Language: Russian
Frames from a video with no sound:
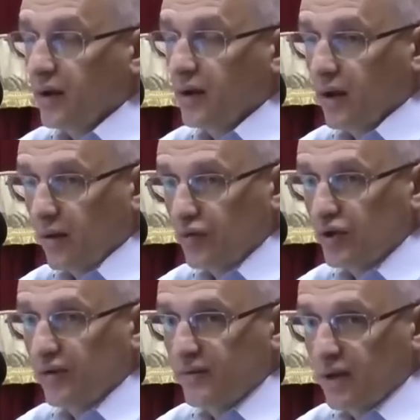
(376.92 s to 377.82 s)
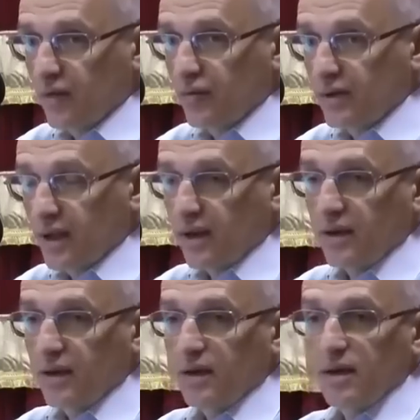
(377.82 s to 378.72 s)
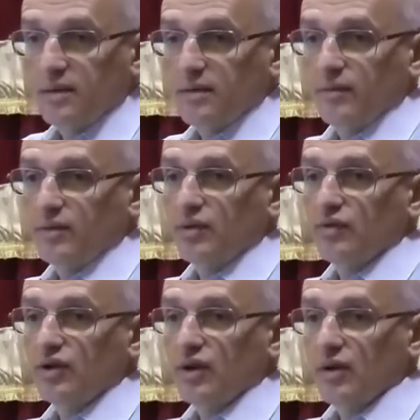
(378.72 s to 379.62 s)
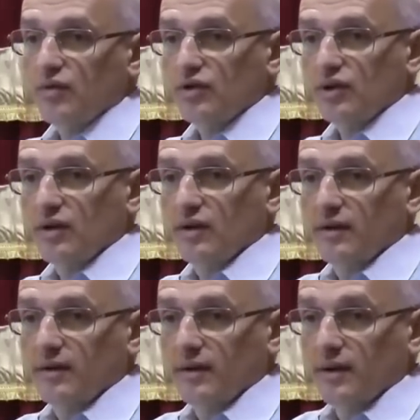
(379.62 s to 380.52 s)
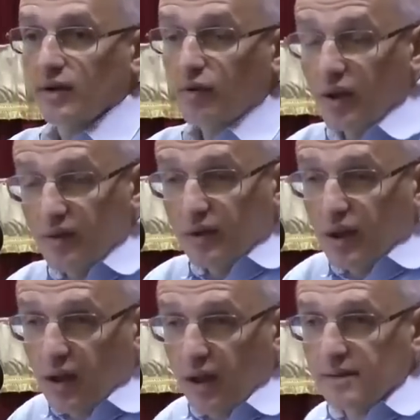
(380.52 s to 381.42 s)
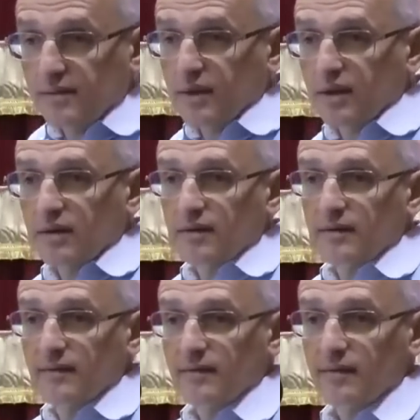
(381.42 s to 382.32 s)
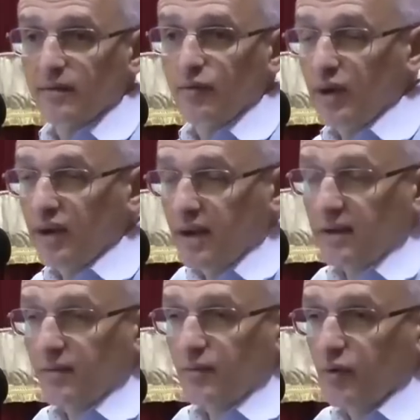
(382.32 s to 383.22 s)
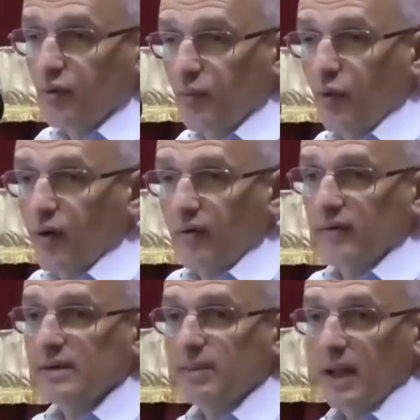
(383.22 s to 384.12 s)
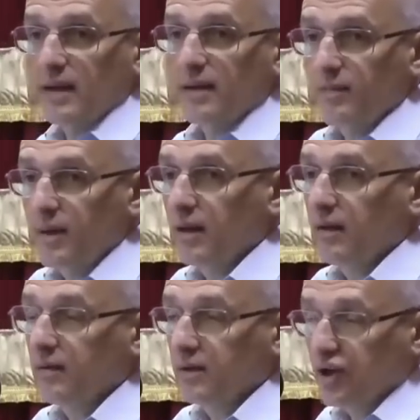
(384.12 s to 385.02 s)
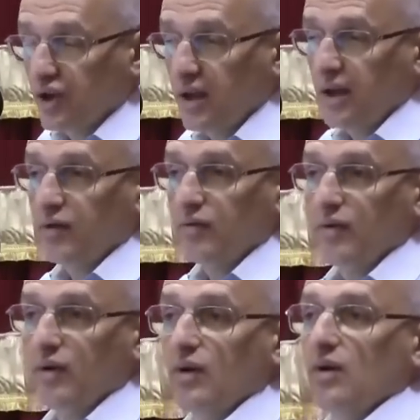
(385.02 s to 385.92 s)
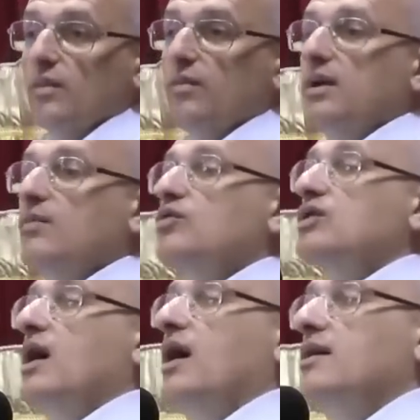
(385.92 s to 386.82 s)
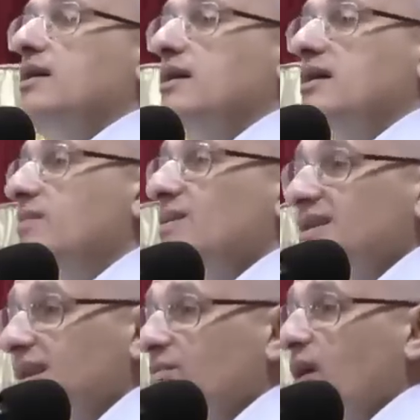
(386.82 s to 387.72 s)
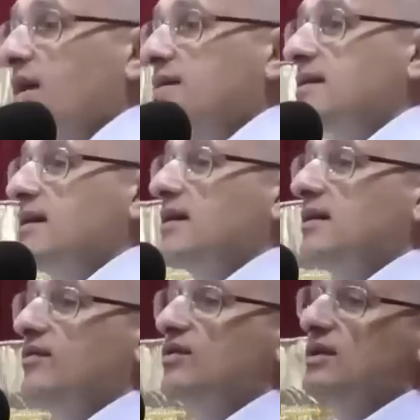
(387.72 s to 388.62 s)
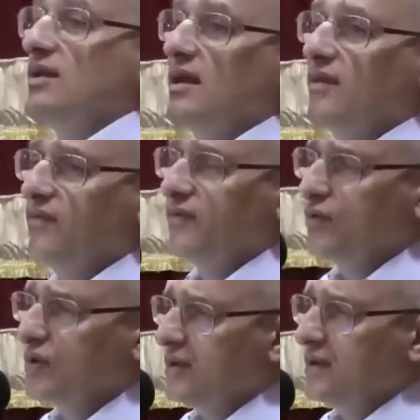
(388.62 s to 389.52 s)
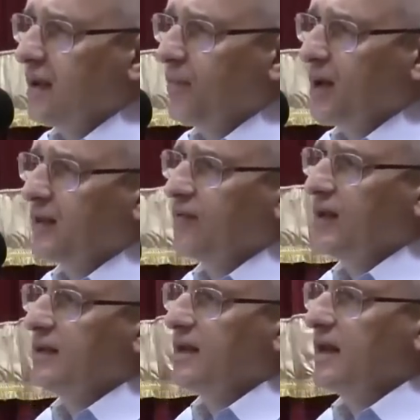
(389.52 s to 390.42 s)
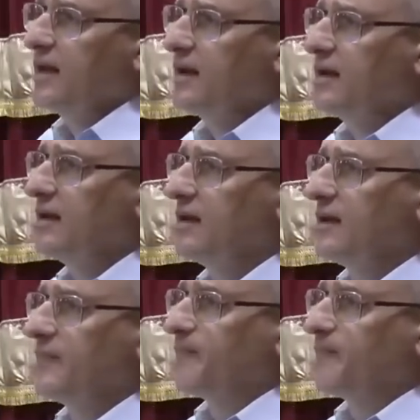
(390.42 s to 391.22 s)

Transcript: Они хорошие, все люди среди них есть вообще очень хорошие. Но они вот так развиты. У них нет глубокого восприятия мира, к сожалению потому что они этим не занимались никогда в жизни. Они всю жизнь зарабатывали деньги,